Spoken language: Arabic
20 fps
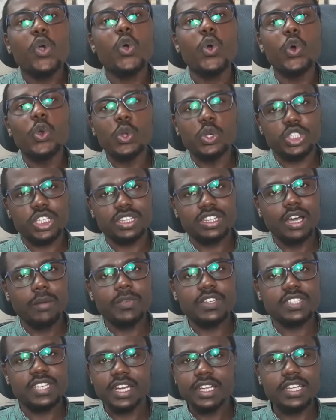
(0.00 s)
كله شيء
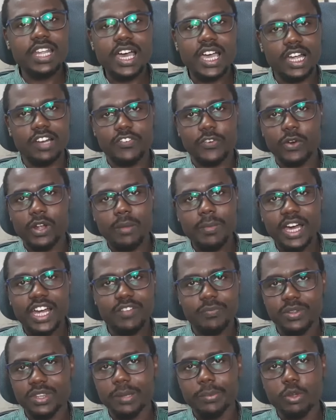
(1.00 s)
الدعم السريع داخل فيه وانا ما
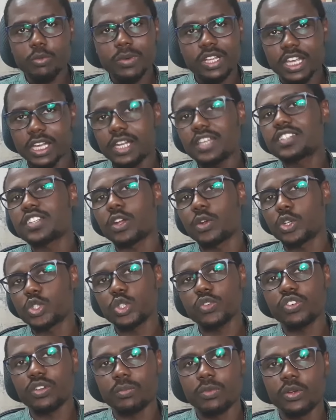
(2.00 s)
اعرف بالضبط هم دايرين يصلوا
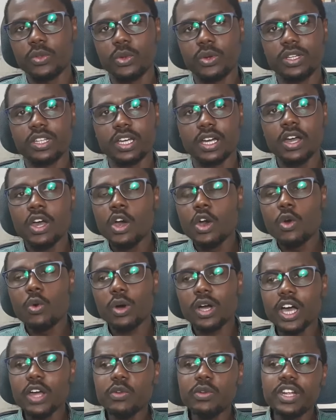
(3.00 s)
شنو في الموضوع ده
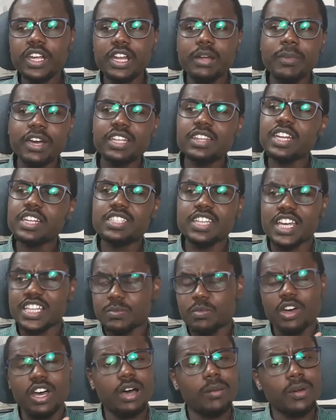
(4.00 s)
وكانوا نحن ما عندنا
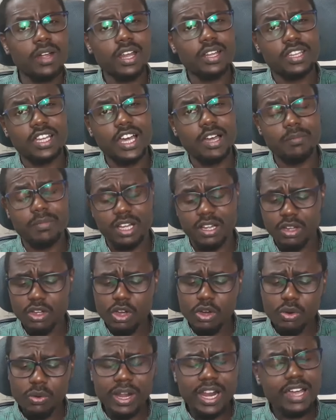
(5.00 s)
جهاز مخابرات عامه
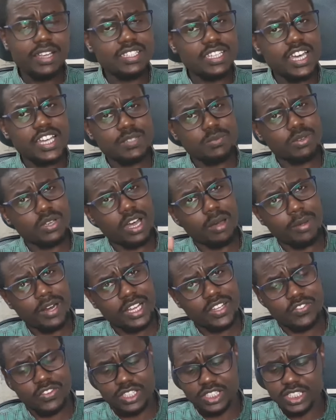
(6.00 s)
ولا جهاز
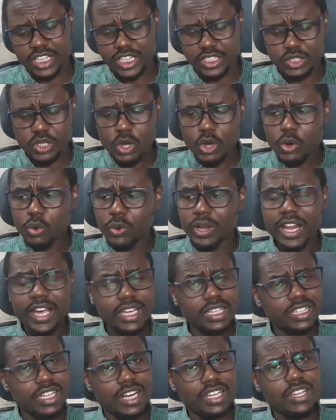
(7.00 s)
مخابرات في الجيش ولا
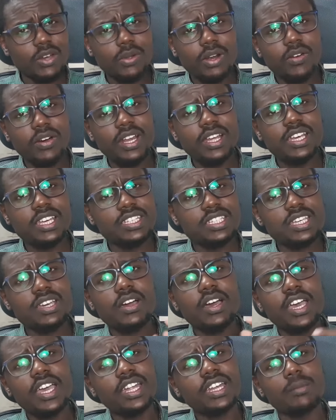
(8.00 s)
عندنا دوله ولا اي
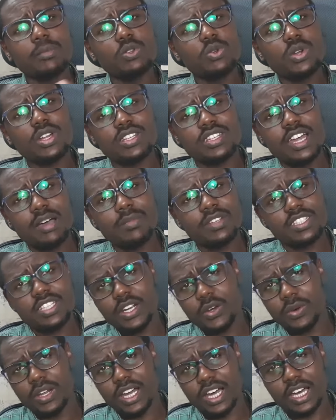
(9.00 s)
شيء احنا بدون دعم
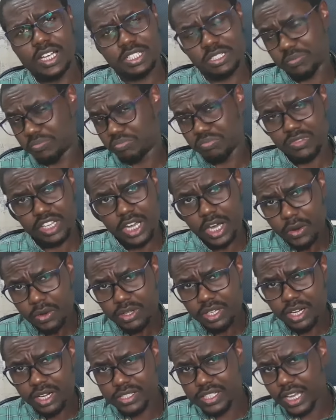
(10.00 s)
سريع ولا حاجه كانوا
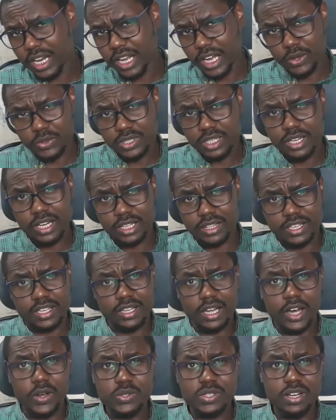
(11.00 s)
دي الرساله عاوزيننا
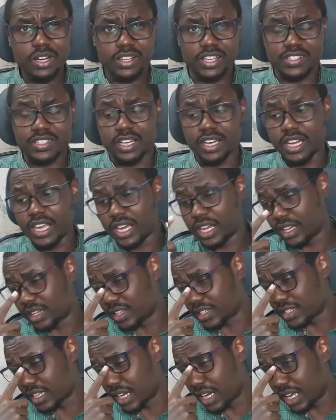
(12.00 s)
عاوزيننا تصل
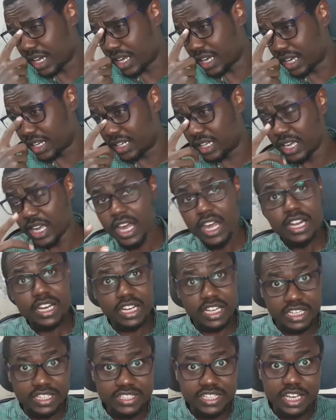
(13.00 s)
تصلينا يعني
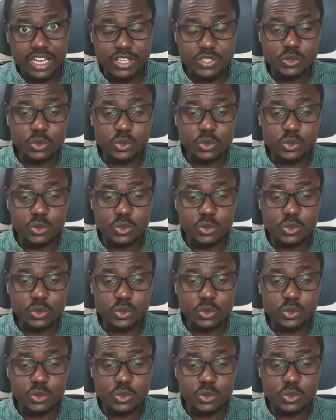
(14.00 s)
للانسان